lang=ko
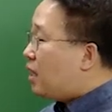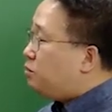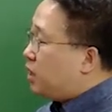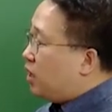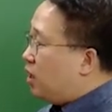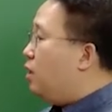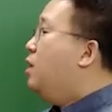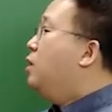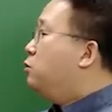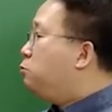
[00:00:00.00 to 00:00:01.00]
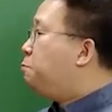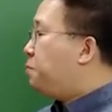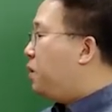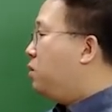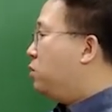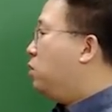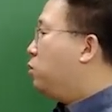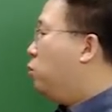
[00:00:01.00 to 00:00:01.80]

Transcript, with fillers: 때문에 수평적